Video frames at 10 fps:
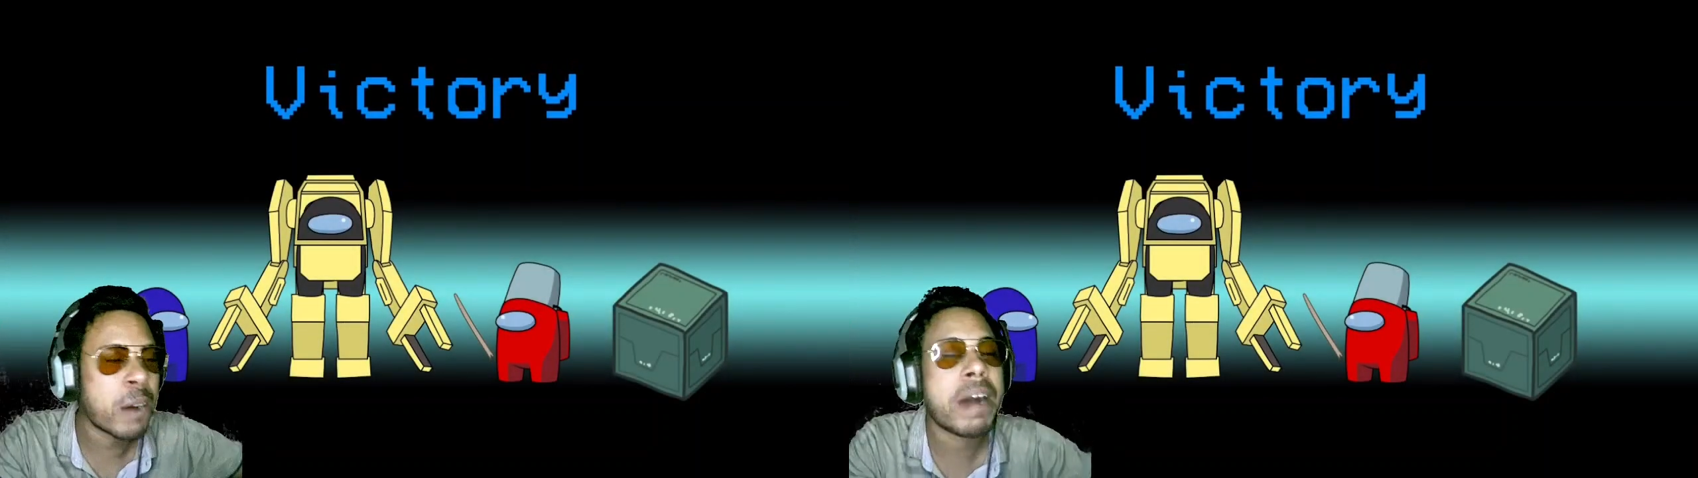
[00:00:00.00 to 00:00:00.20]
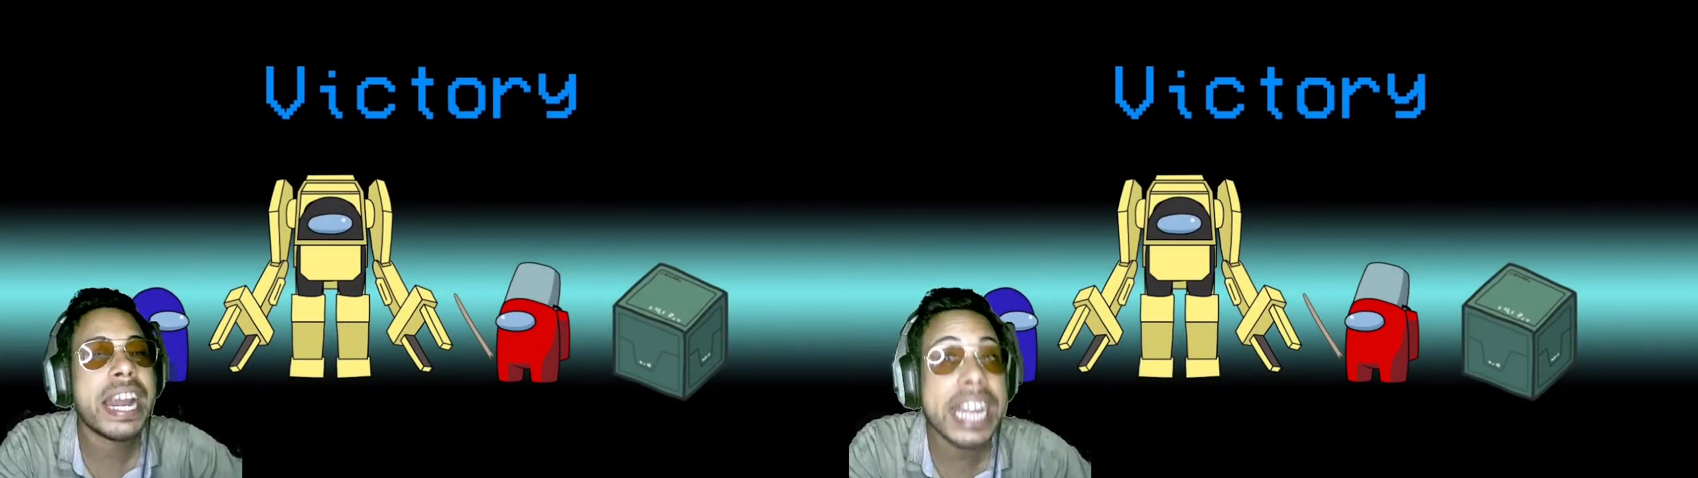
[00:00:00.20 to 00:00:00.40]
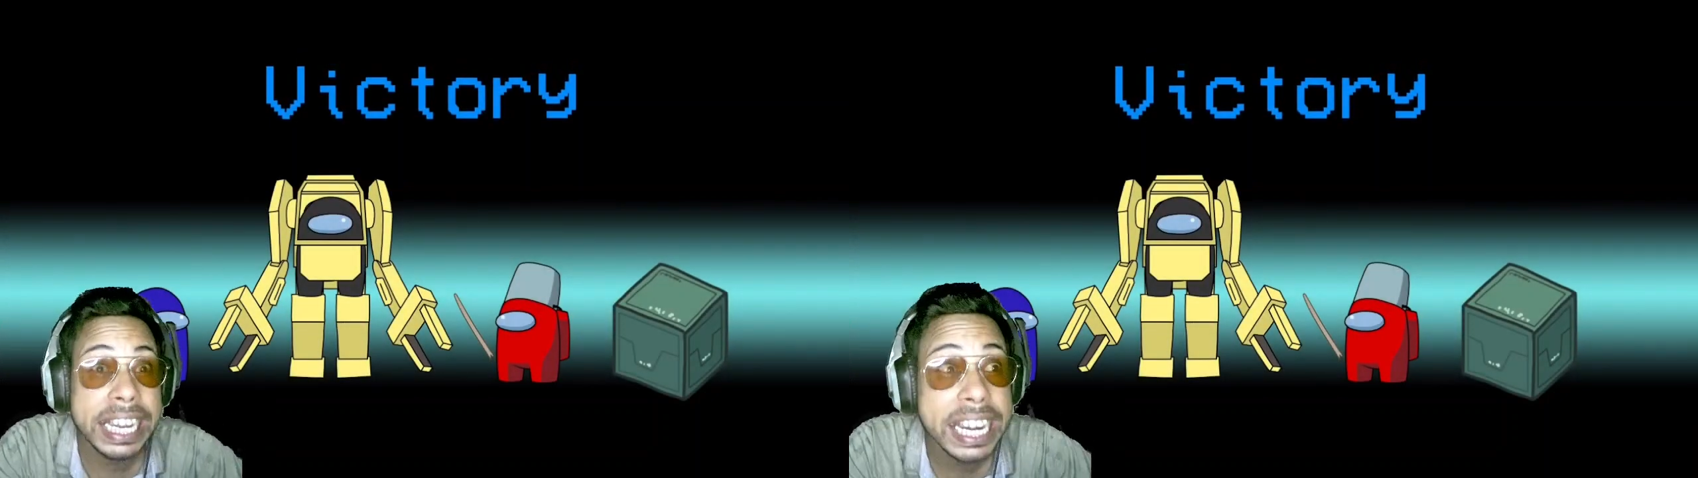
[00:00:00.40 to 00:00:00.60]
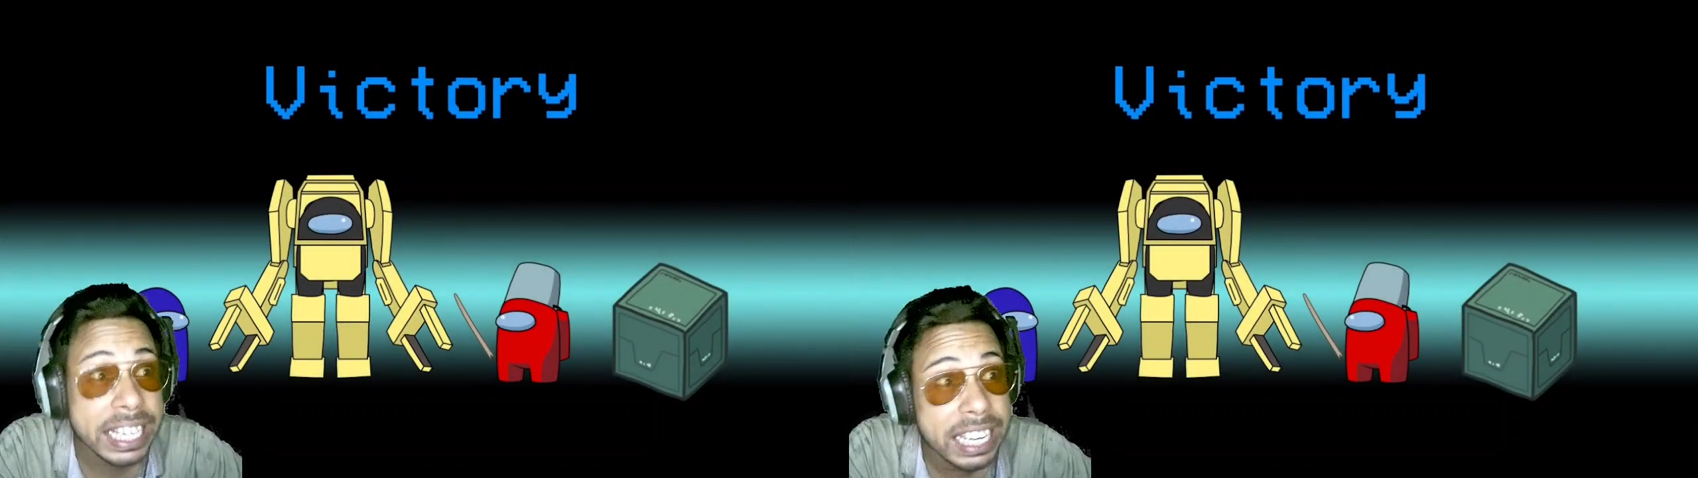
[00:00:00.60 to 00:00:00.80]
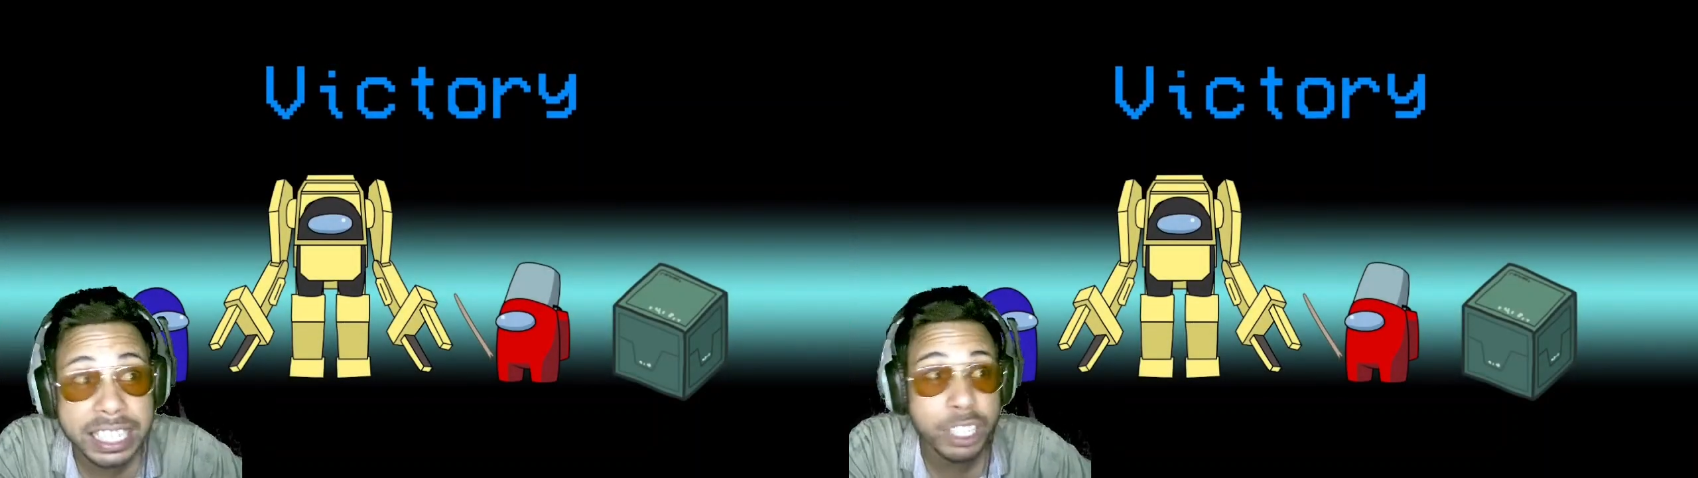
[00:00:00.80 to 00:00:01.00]
ভাই
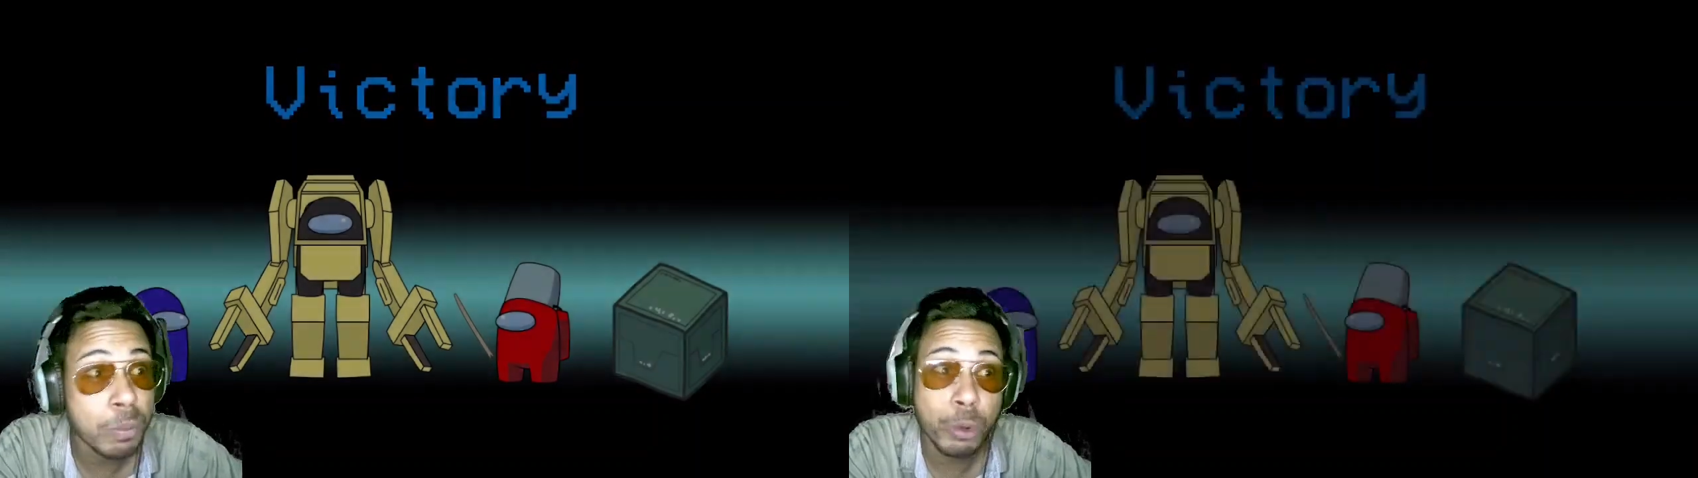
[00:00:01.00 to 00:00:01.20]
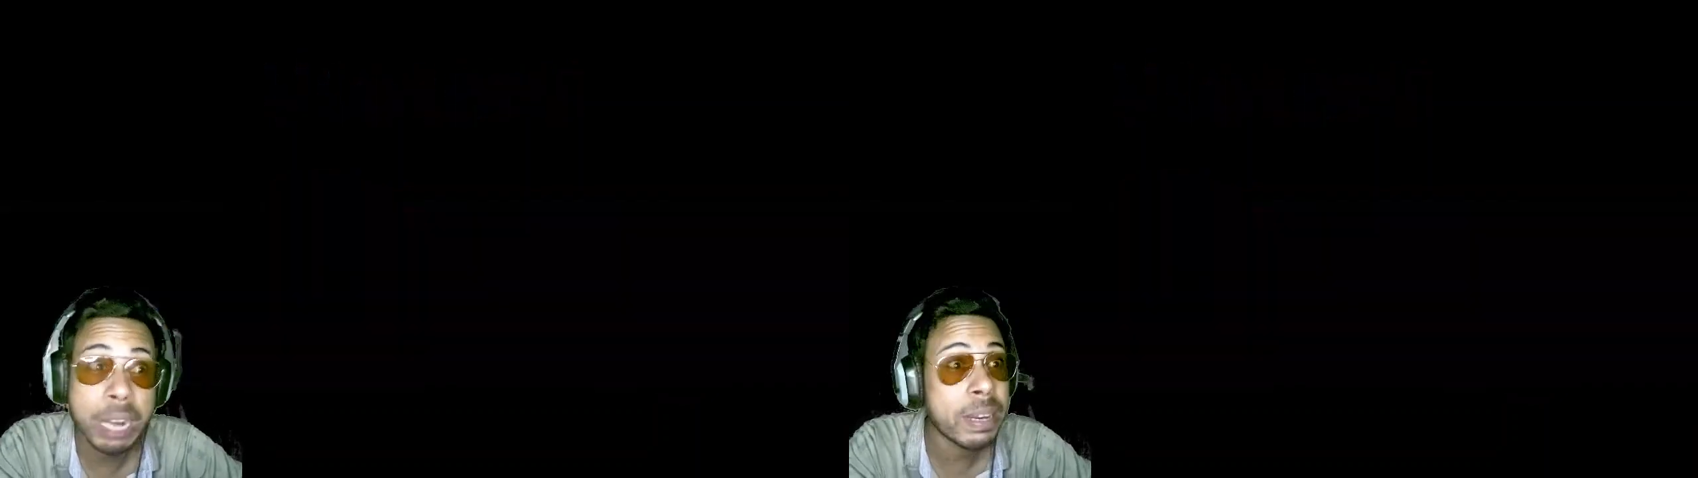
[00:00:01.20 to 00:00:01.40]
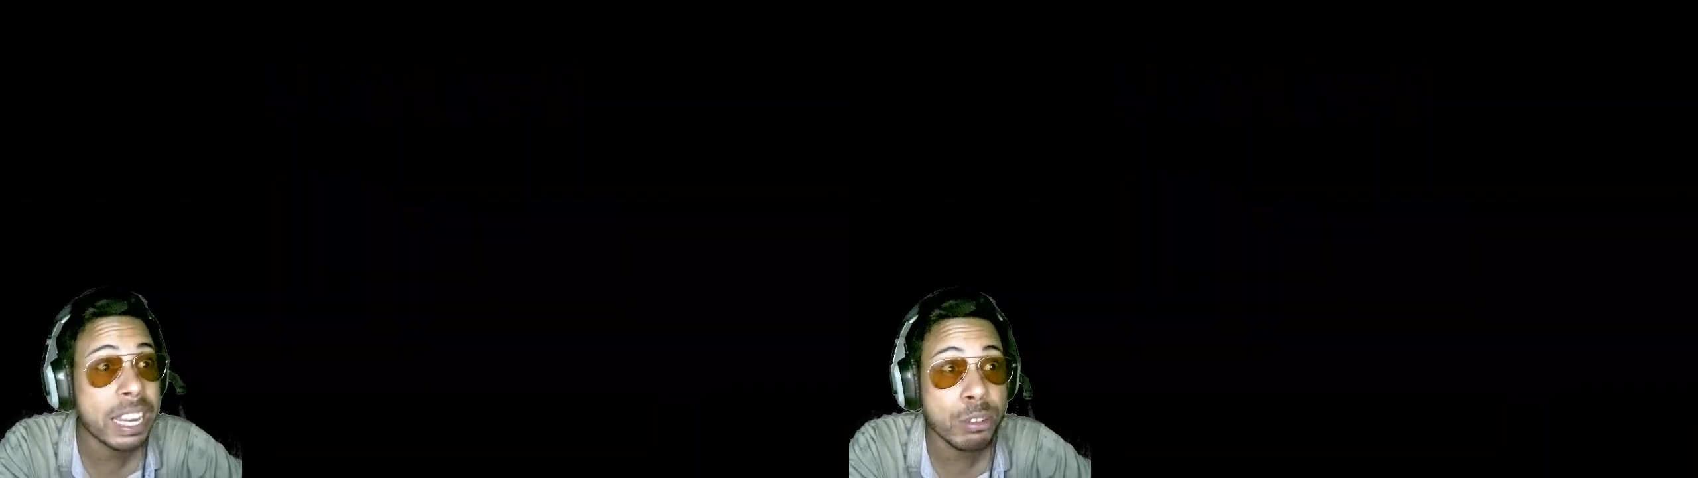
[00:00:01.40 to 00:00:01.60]
এলিয়েনটার সাথে মোকাবেলা